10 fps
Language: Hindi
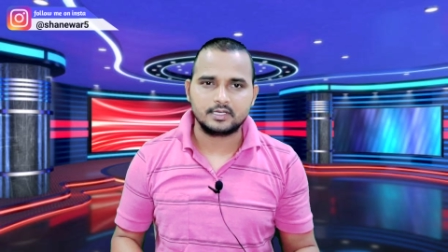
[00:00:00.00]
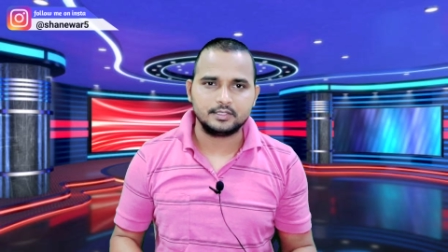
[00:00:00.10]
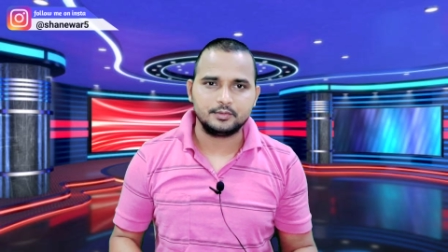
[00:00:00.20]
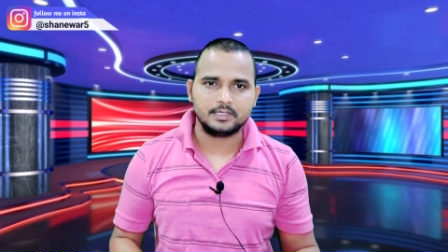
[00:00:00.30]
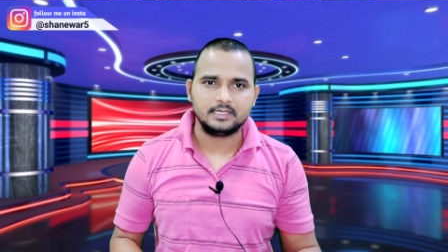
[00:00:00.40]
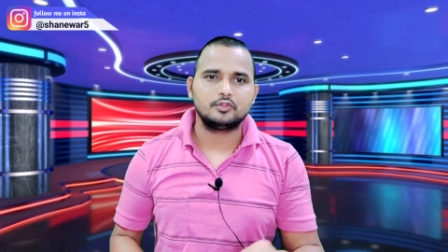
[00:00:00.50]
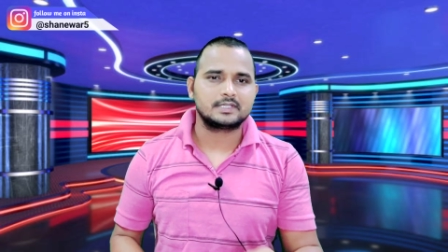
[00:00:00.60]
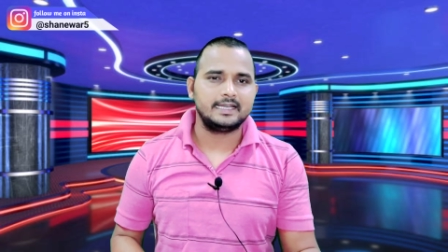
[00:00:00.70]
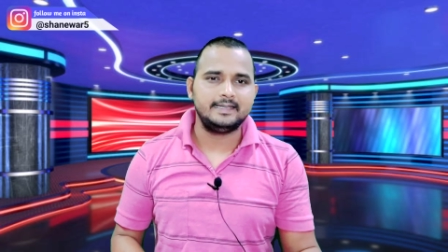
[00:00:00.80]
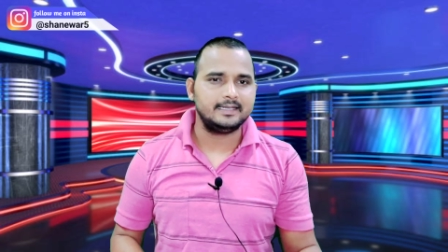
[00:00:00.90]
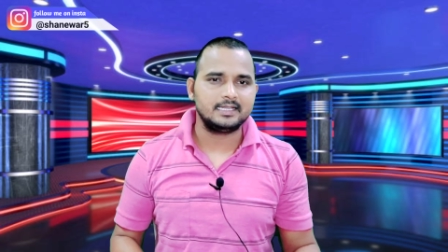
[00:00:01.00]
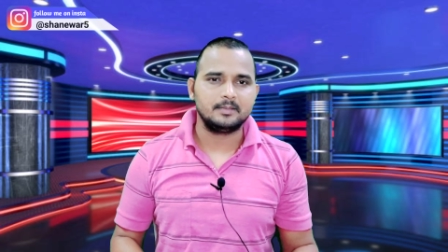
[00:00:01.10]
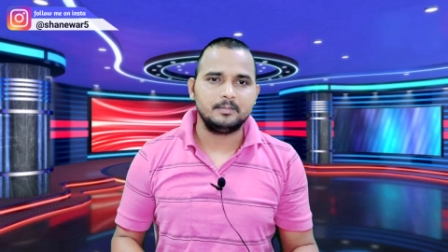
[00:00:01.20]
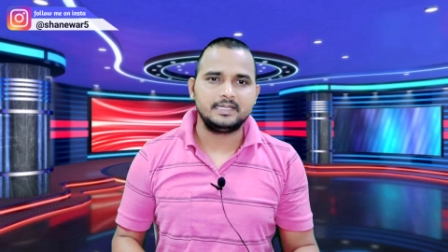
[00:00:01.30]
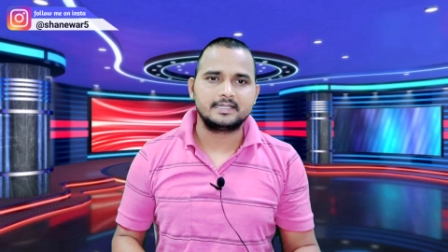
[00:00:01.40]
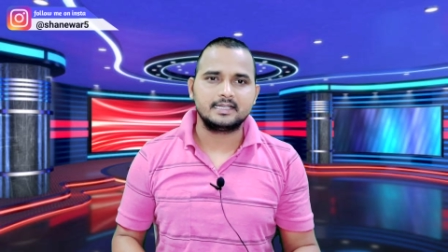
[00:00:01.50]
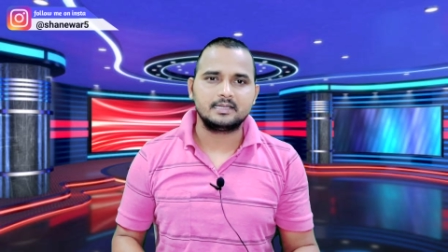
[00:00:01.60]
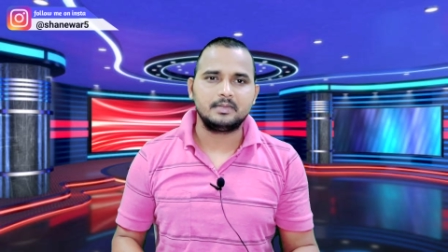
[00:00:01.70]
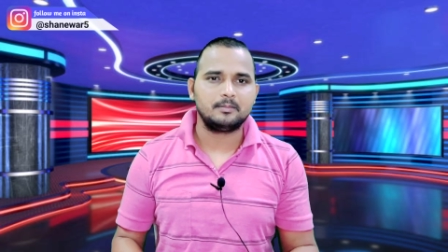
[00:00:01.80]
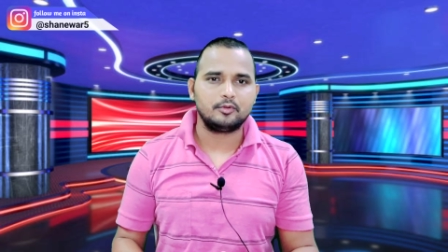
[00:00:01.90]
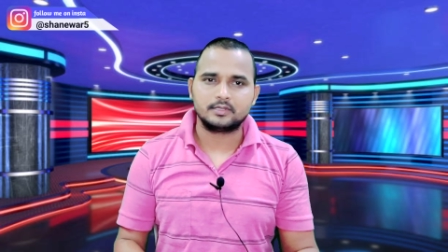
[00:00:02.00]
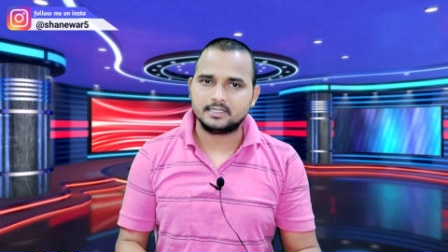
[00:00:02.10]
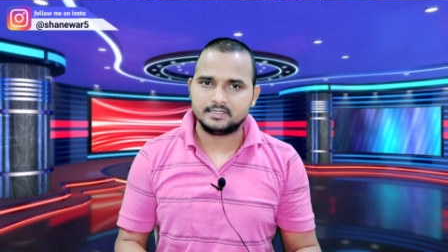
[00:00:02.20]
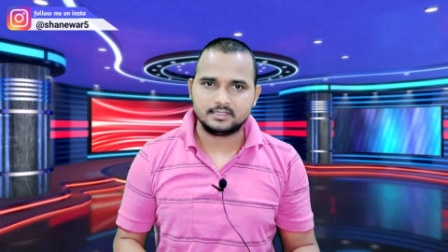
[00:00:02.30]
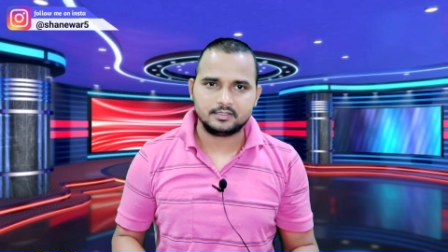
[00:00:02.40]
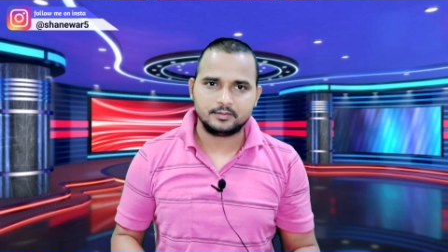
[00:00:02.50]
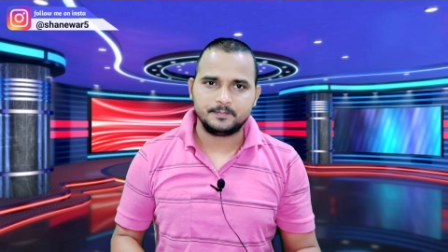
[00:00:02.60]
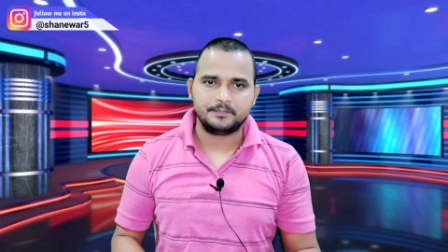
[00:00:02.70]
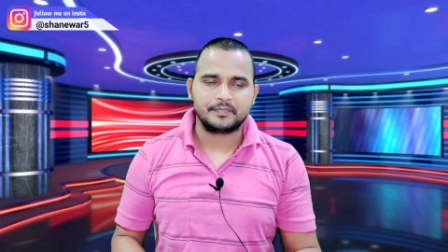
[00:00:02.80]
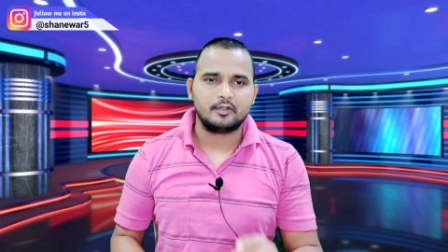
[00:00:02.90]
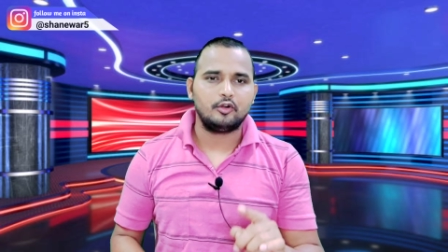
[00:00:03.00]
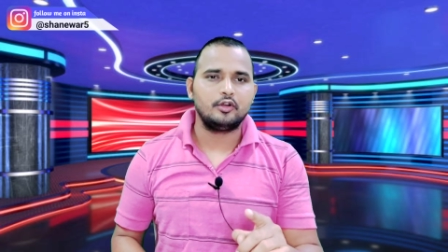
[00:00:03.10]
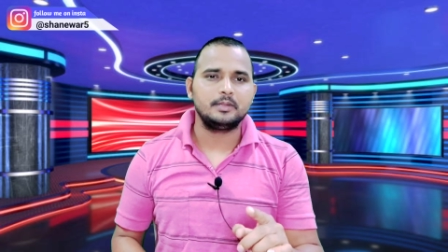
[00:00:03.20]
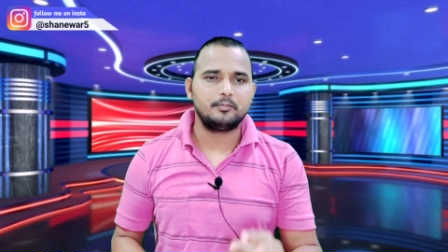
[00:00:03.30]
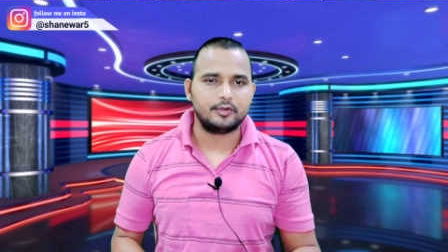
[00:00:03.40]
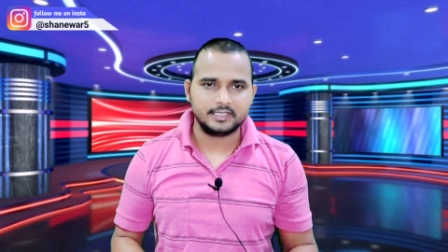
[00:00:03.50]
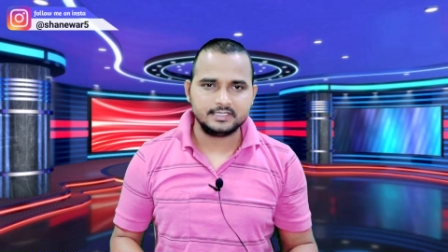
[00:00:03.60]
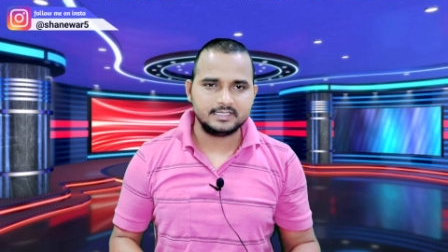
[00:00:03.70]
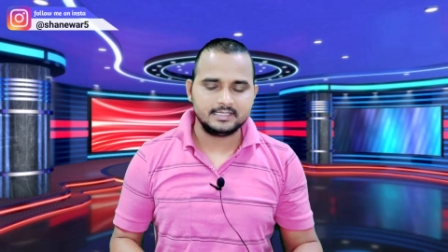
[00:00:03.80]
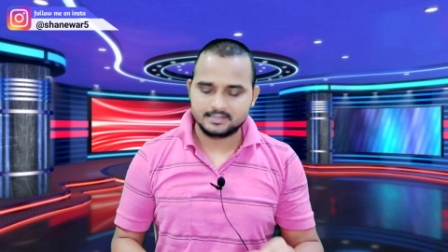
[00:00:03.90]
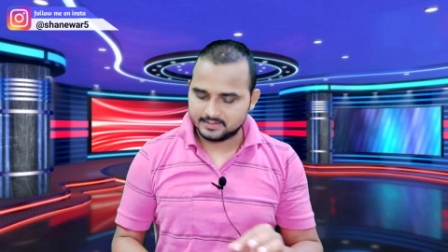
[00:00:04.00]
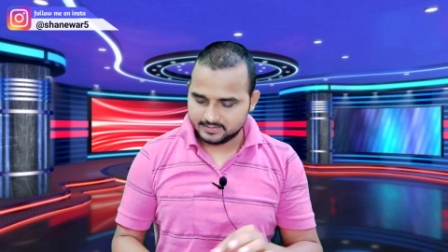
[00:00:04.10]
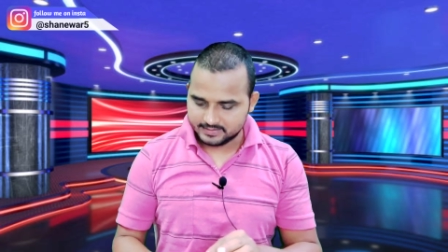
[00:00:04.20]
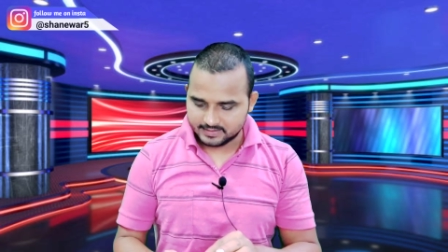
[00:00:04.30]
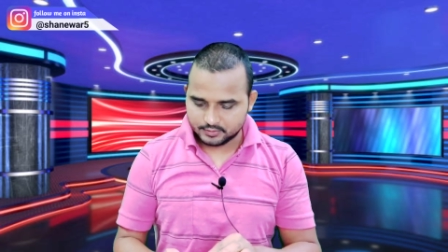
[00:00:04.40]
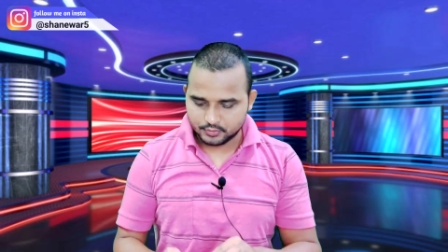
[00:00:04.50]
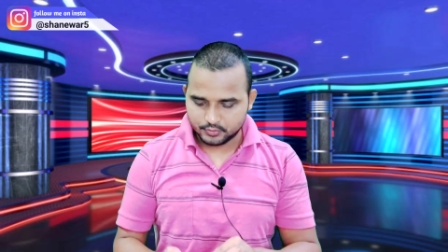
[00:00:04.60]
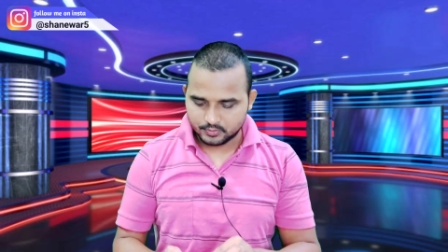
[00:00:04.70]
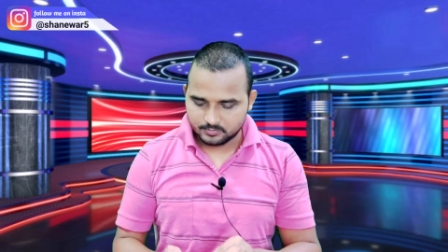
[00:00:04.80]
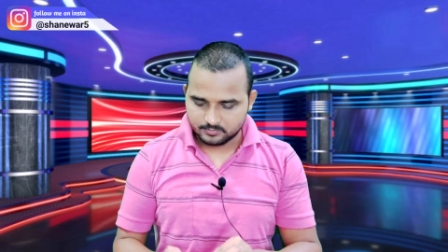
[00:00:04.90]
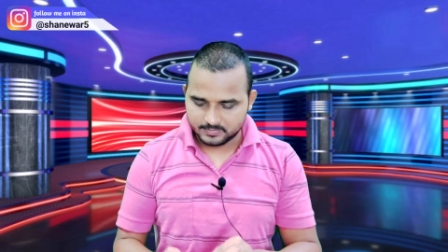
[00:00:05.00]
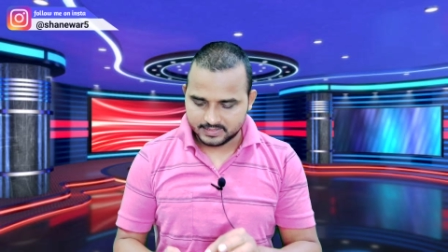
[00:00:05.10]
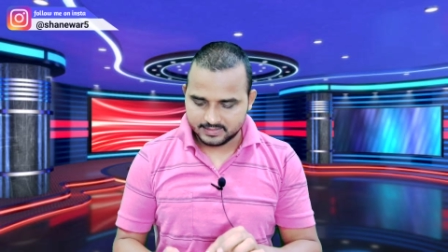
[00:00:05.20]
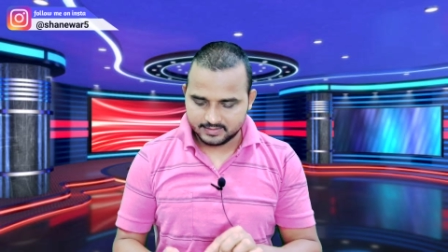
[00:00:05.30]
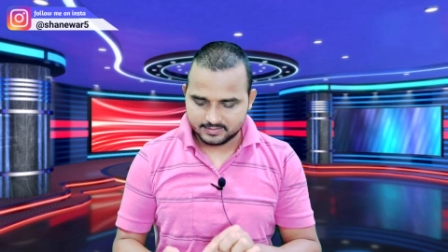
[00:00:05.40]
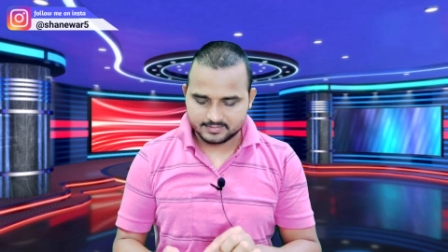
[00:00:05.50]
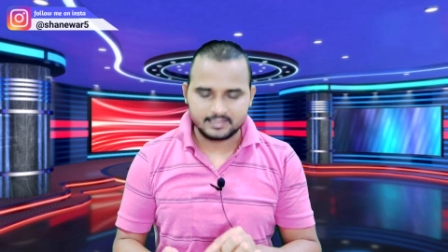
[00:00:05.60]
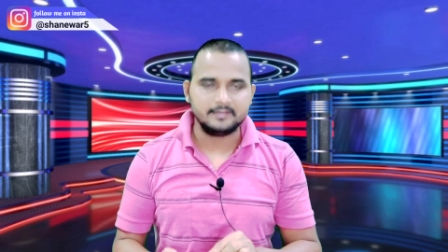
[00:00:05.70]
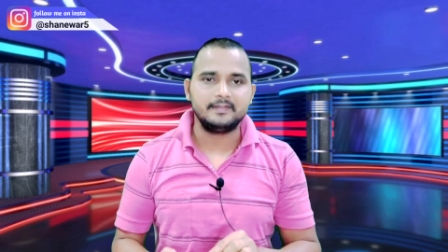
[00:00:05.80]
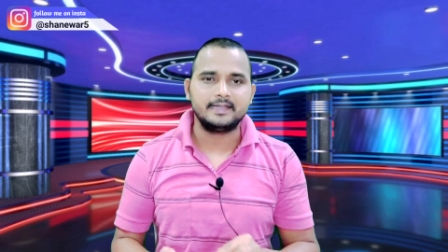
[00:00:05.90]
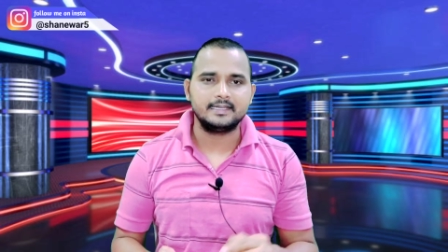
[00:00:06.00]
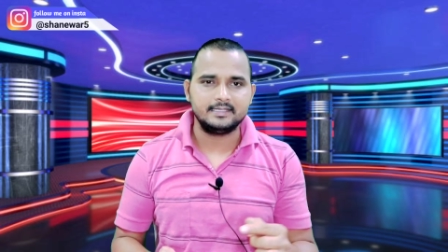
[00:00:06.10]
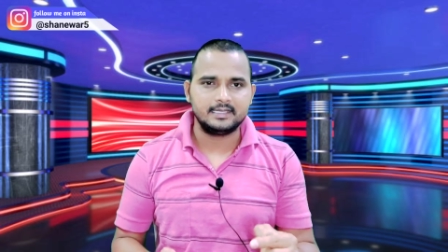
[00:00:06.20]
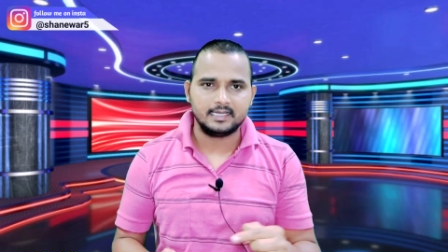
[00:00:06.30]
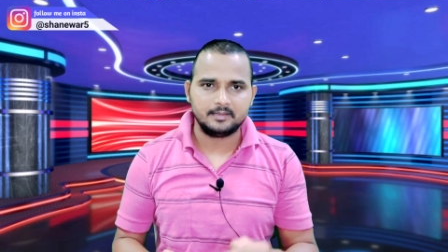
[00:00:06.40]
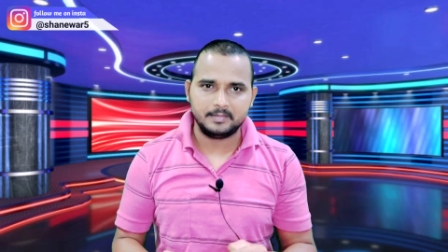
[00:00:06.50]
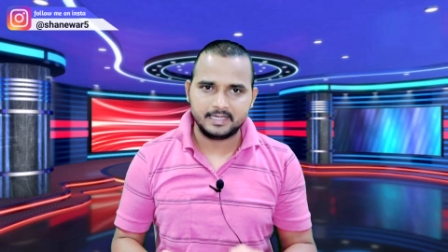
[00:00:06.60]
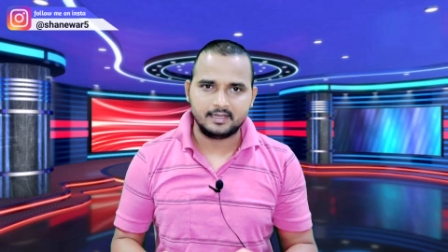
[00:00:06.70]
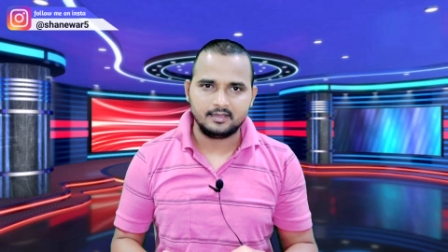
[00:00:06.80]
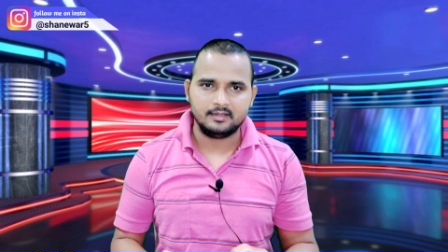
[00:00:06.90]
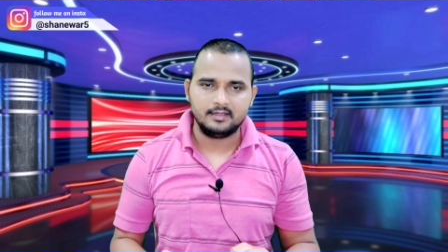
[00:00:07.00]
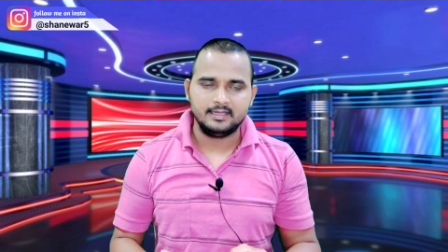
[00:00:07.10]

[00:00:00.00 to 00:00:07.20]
अपलोड कर दूंगा तो उसका एडिटिंग कंप्लीट करके मैं अपलोड कर देता हूँ और इम्पॉर्टेंट चीज़ ये जो मैंने सर्टिफिकेट दिखाया मेरा